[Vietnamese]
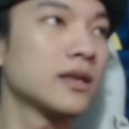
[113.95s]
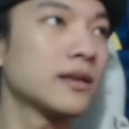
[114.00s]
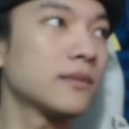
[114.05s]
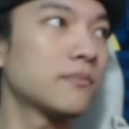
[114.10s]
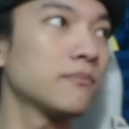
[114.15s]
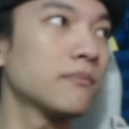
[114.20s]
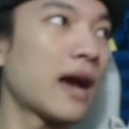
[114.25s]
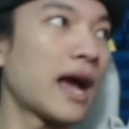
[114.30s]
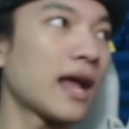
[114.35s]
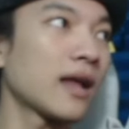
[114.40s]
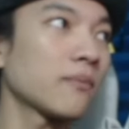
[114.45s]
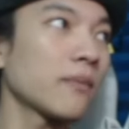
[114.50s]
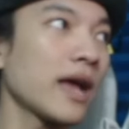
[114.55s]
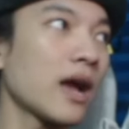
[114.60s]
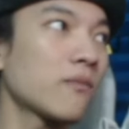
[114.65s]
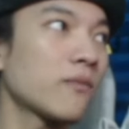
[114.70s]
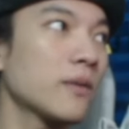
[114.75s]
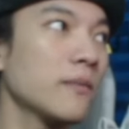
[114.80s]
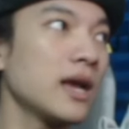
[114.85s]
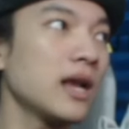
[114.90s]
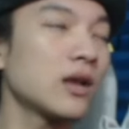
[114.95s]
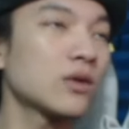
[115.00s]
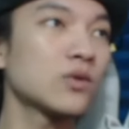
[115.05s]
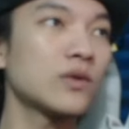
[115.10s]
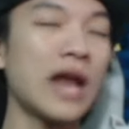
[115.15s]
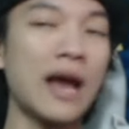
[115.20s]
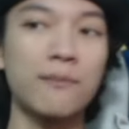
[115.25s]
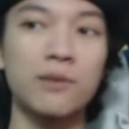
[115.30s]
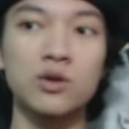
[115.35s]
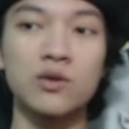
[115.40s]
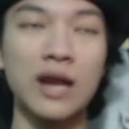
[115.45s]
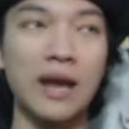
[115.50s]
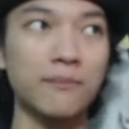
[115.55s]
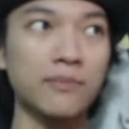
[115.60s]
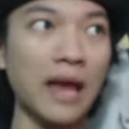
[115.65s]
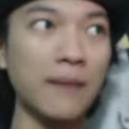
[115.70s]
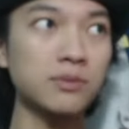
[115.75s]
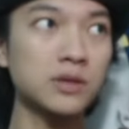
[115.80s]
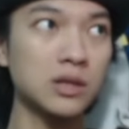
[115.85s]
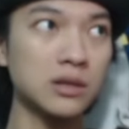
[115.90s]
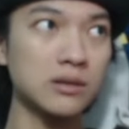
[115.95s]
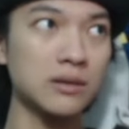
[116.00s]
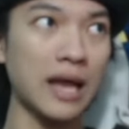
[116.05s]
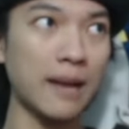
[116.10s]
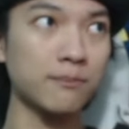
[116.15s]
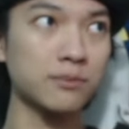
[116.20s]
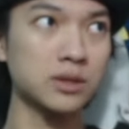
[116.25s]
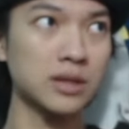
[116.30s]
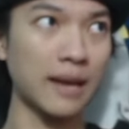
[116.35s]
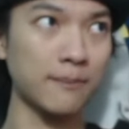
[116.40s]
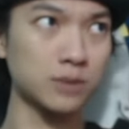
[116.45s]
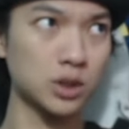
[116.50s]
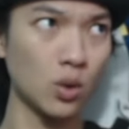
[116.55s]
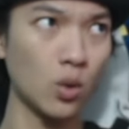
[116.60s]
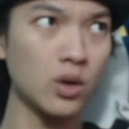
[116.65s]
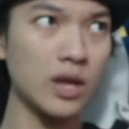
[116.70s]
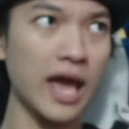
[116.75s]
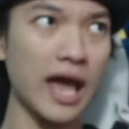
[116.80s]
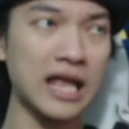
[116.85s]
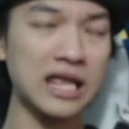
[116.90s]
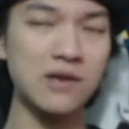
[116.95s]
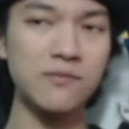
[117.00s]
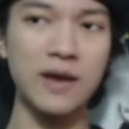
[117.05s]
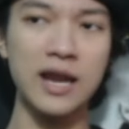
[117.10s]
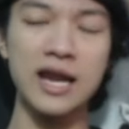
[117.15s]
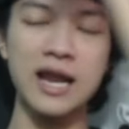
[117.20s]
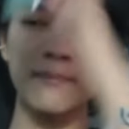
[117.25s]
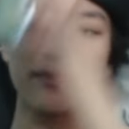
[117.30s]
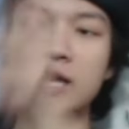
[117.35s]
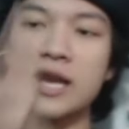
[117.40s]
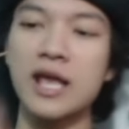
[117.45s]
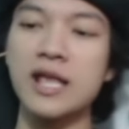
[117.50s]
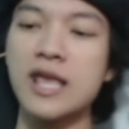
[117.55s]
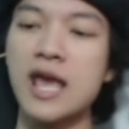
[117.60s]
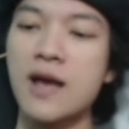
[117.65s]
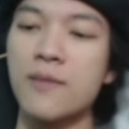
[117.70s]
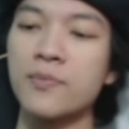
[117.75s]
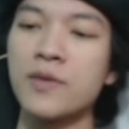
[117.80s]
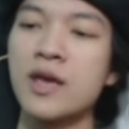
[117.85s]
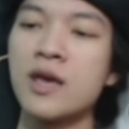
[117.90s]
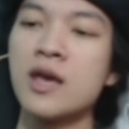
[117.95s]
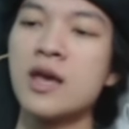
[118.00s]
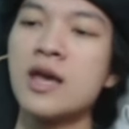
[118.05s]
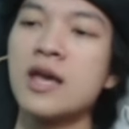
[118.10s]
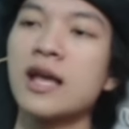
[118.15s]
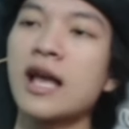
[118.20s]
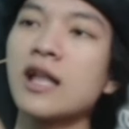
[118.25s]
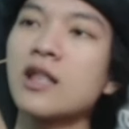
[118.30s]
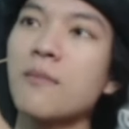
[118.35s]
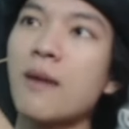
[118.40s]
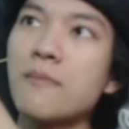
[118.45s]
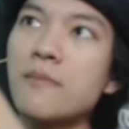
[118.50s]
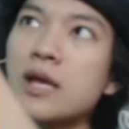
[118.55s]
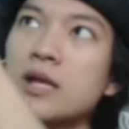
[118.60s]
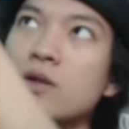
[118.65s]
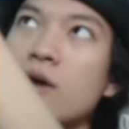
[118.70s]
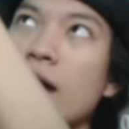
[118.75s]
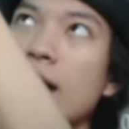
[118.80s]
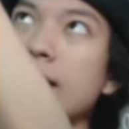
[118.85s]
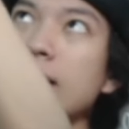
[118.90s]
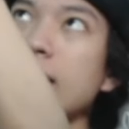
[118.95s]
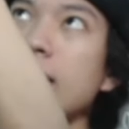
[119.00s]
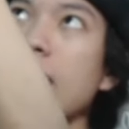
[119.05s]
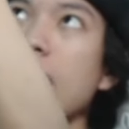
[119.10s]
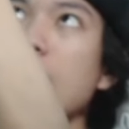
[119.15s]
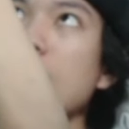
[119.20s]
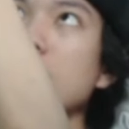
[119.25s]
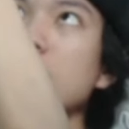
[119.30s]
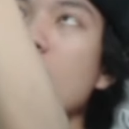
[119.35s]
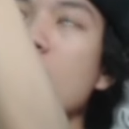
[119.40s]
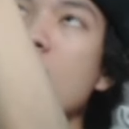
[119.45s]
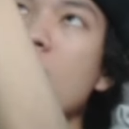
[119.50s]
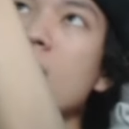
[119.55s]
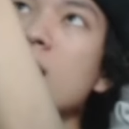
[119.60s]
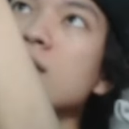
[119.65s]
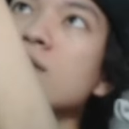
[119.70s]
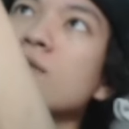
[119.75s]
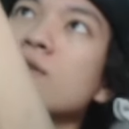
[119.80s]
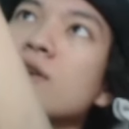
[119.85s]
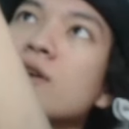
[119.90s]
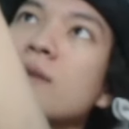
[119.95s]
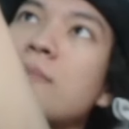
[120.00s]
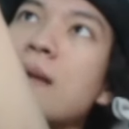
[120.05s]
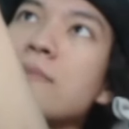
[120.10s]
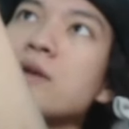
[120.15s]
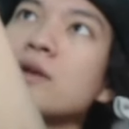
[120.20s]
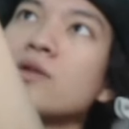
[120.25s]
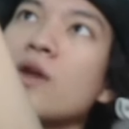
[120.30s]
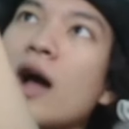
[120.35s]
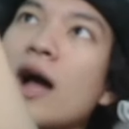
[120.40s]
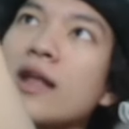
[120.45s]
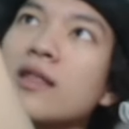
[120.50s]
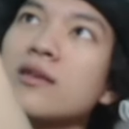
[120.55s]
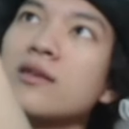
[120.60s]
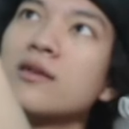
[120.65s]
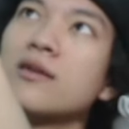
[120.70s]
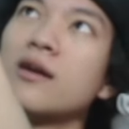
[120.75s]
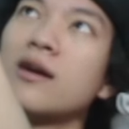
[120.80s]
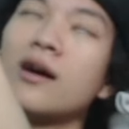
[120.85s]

Mà mấy ông phải biết là tôi nằm thấp, nằm xuống nha, chứ không phải là nằm như này nha. Cái tôi bấm điện thoại vậy nè. Đó, tôi vừa bấm điện thoại, tôi